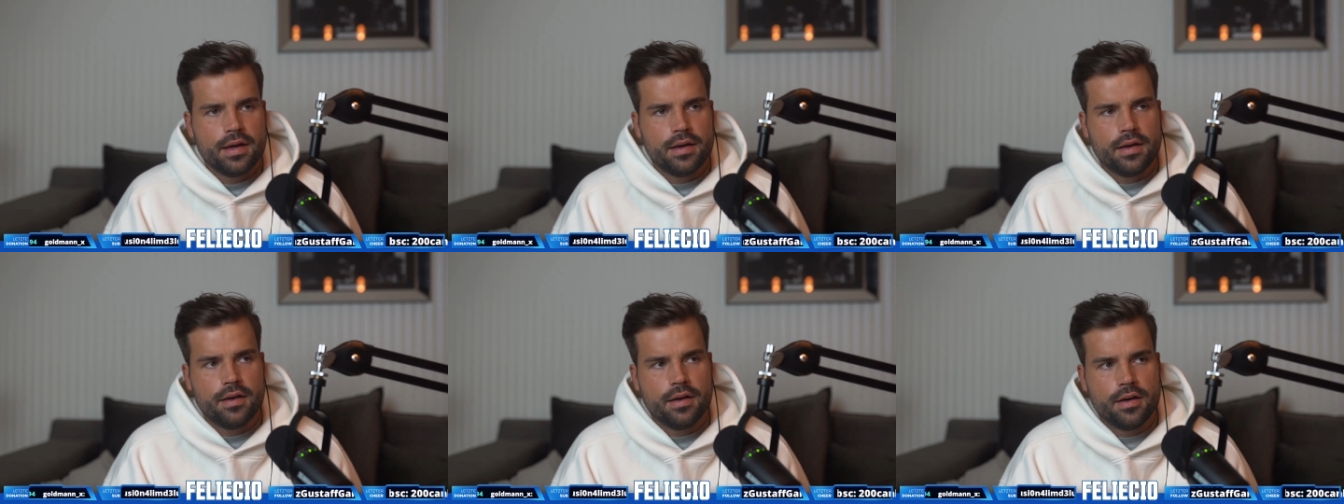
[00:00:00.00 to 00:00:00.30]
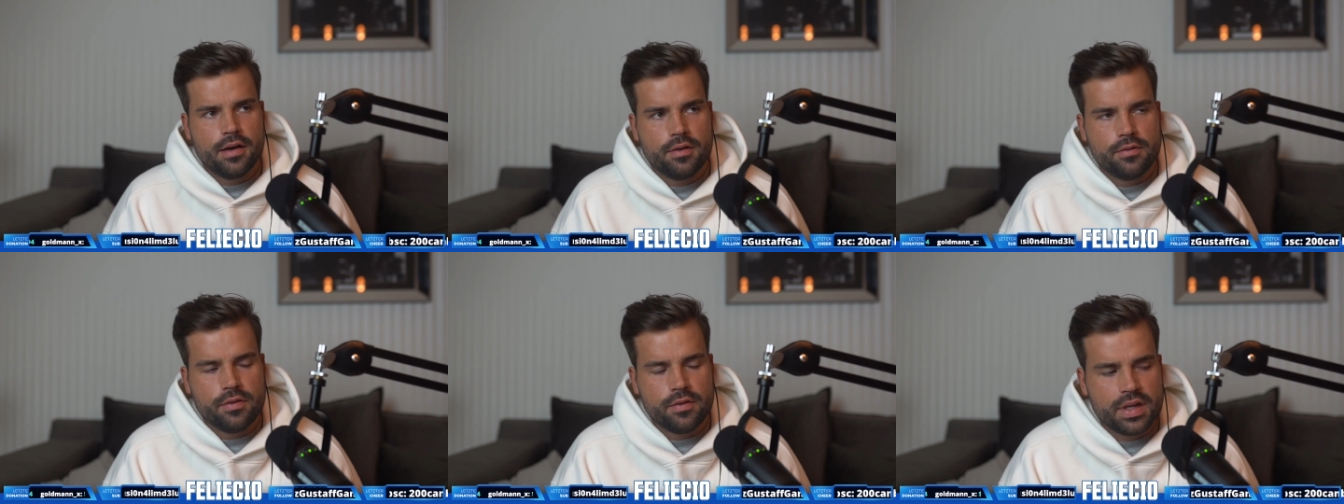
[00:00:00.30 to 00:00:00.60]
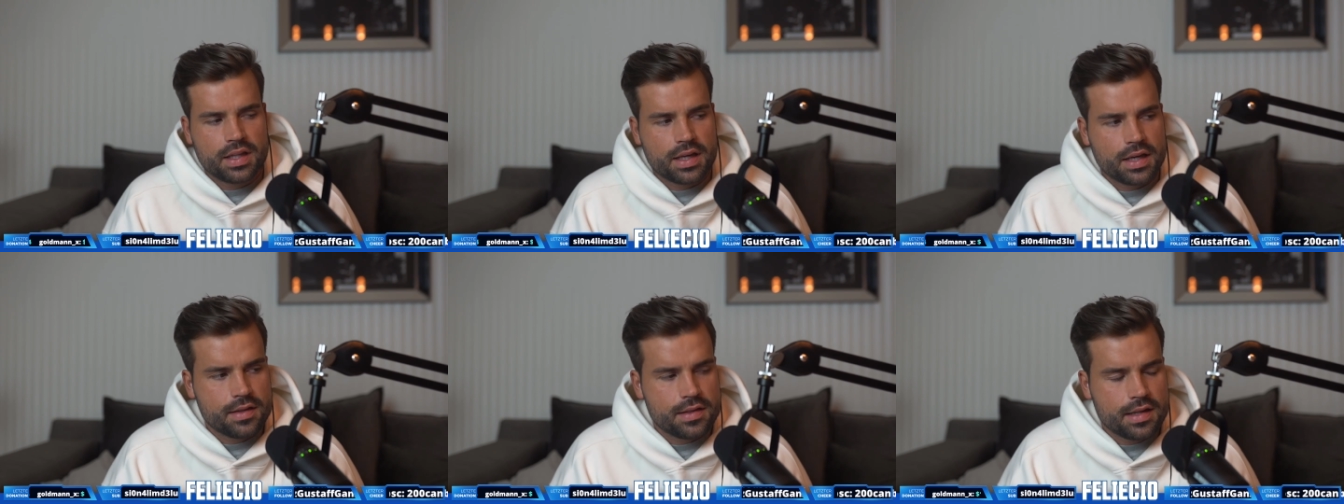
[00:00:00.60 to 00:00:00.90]
Äh, wir
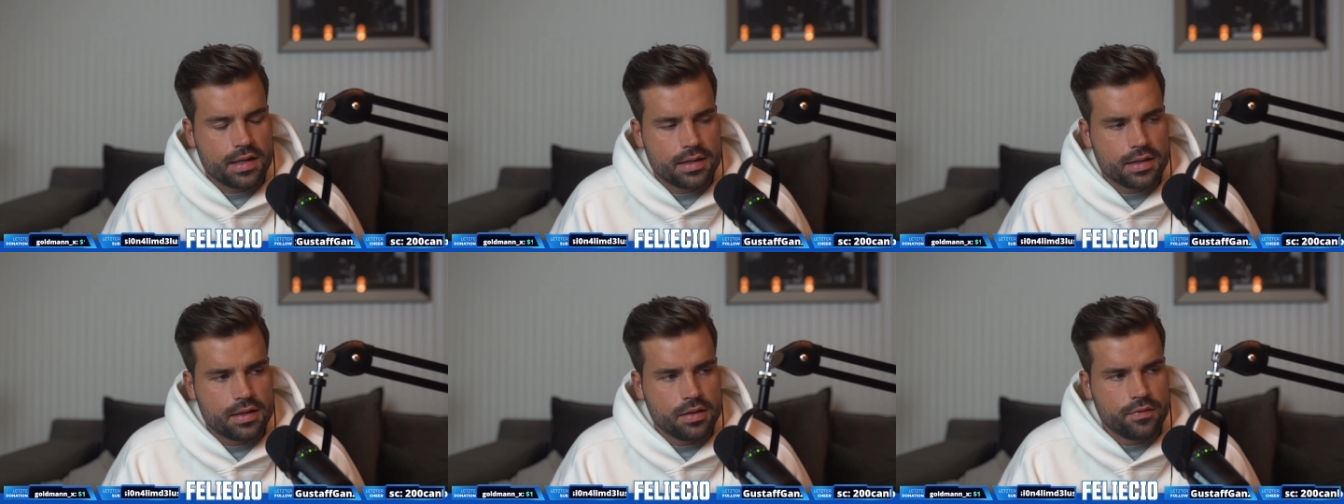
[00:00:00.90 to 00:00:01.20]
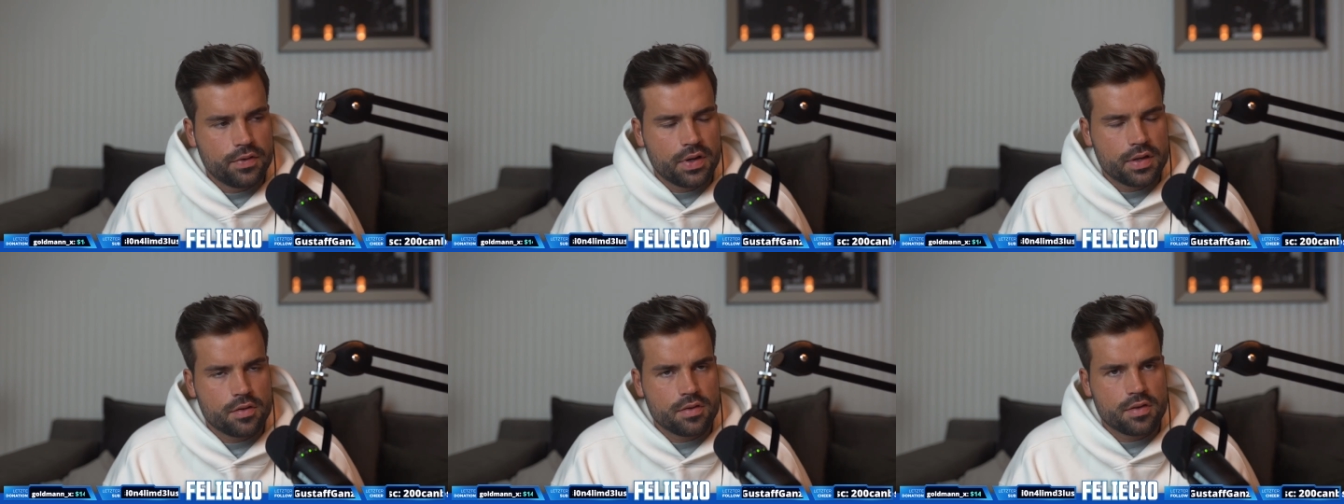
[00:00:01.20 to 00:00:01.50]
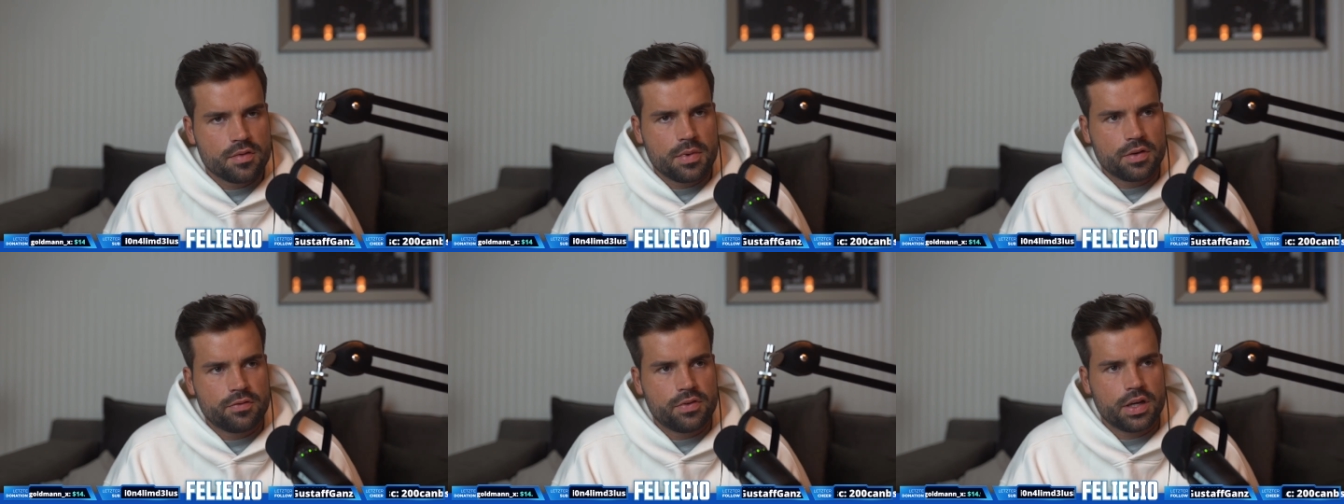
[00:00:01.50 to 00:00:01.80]
werden rechtzeitig hinfahren,
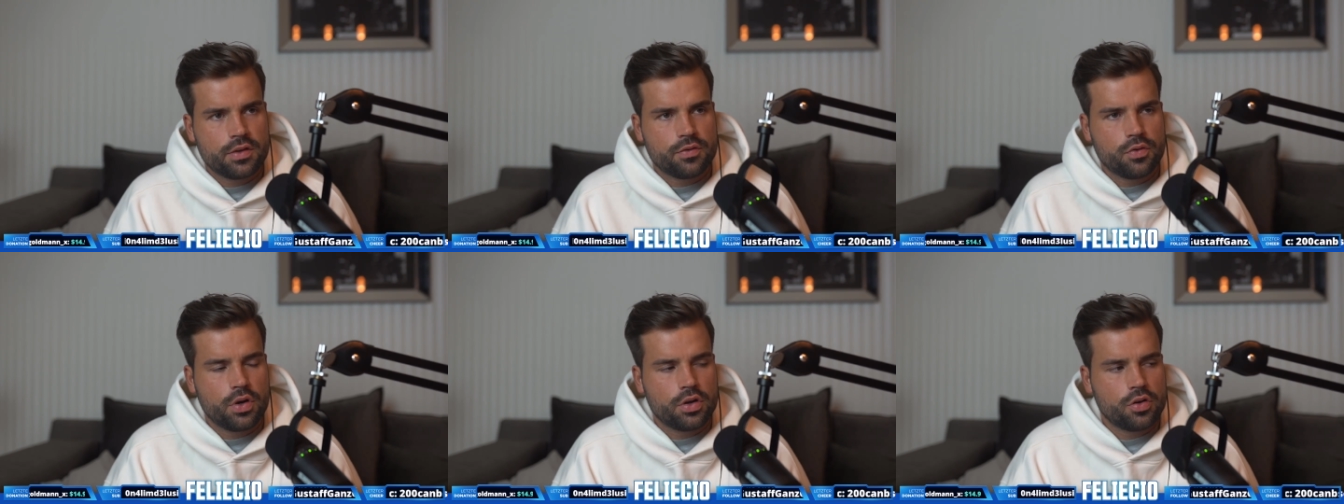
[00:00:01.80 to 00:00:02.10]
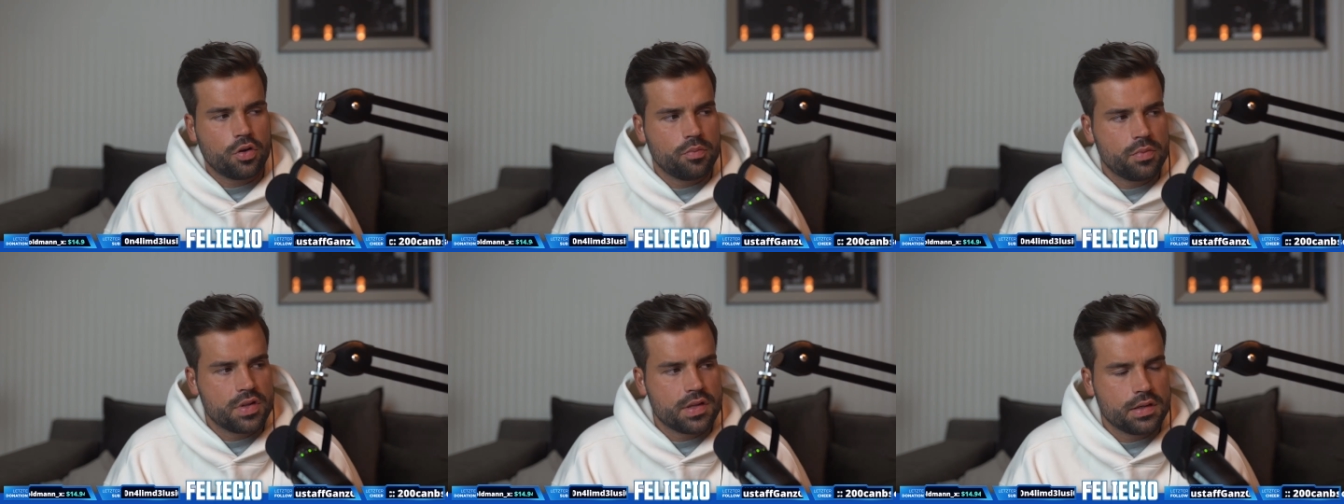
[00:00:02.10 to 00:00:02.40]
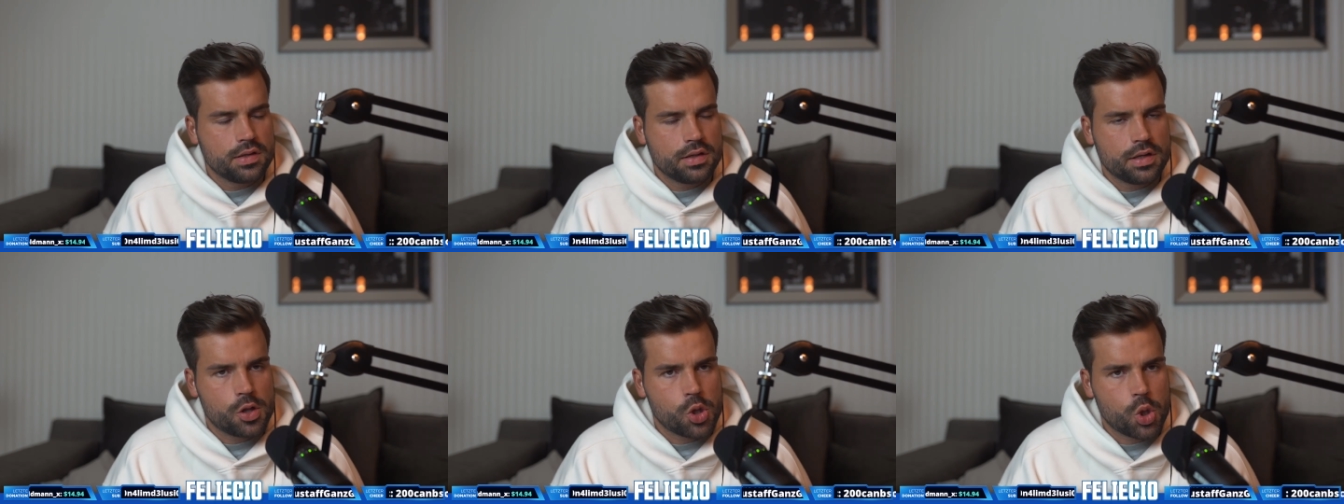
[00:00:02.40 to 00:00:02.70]
sodass man vielleicht vorher noch ein
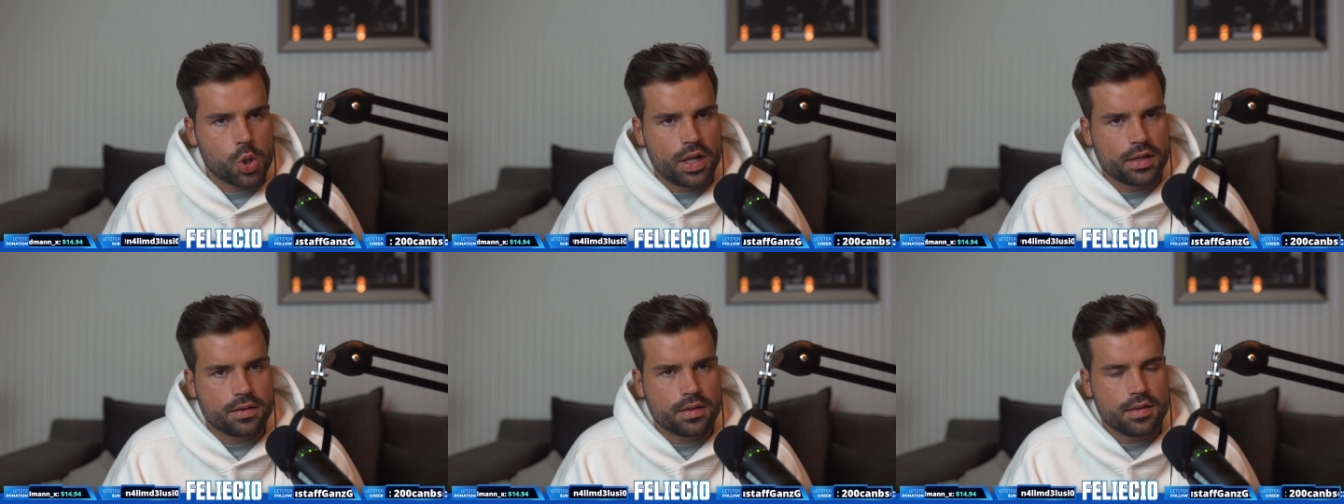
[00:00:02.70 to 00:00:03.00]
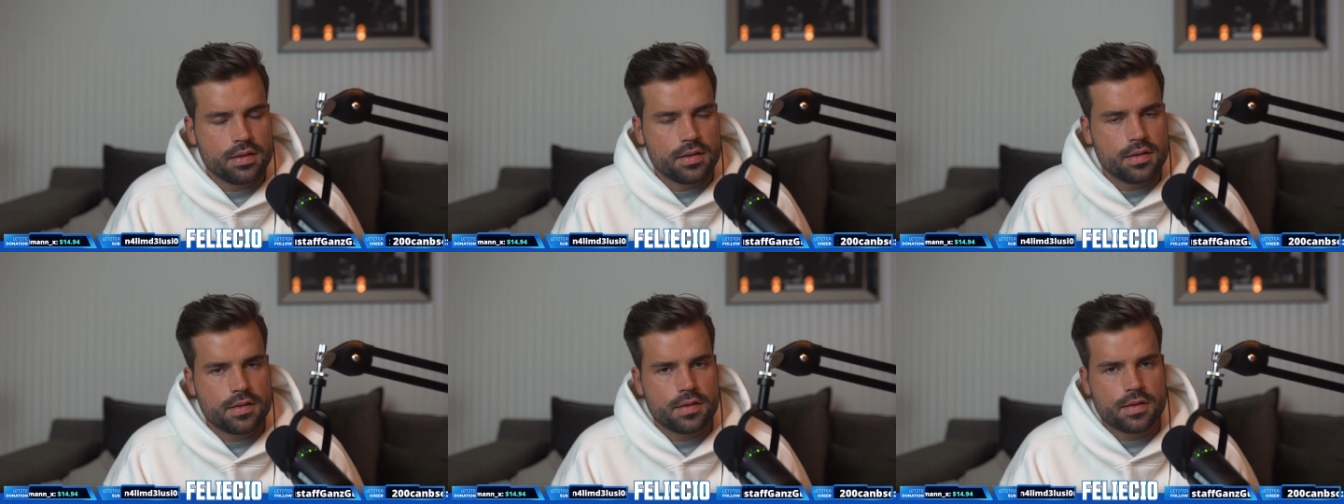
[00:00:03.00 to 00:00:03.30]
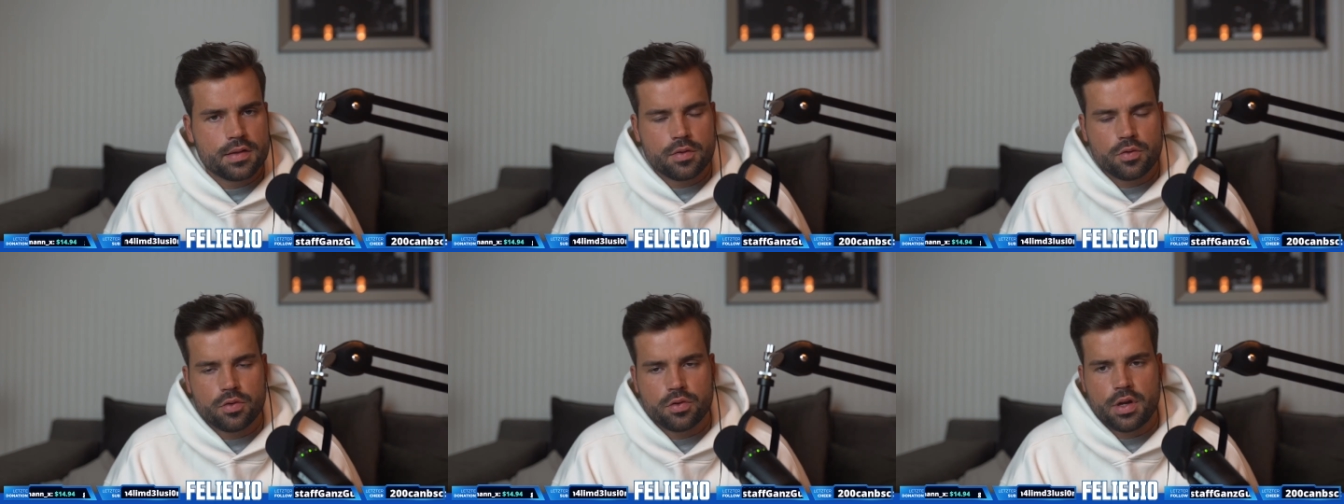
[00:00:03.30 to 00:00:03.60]
bisschen in der Stadt
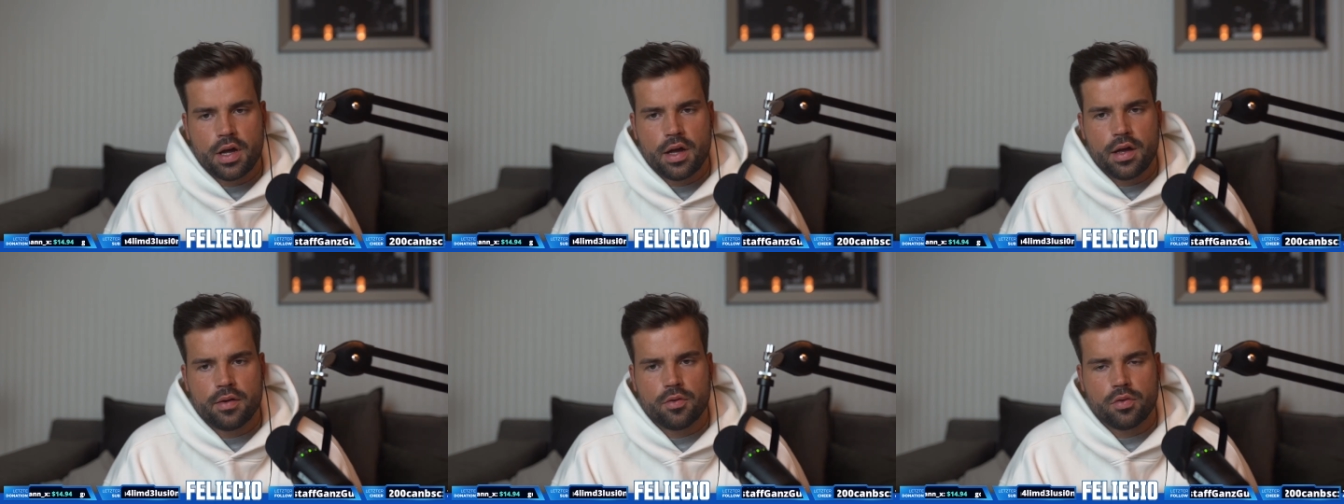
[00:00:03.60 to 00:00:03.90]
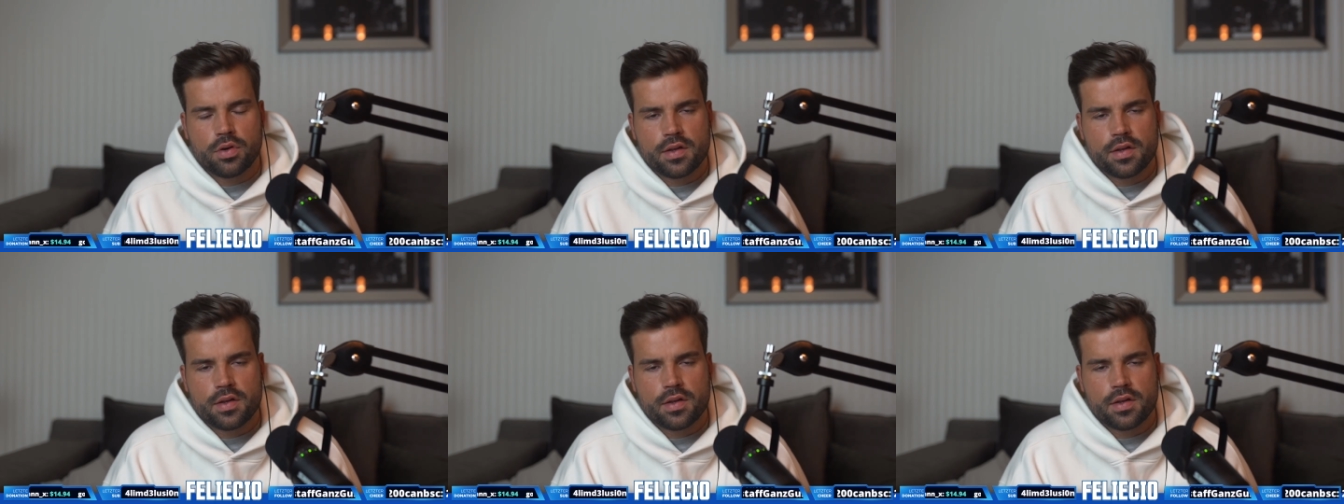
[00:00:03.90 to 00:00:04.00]
ist oder,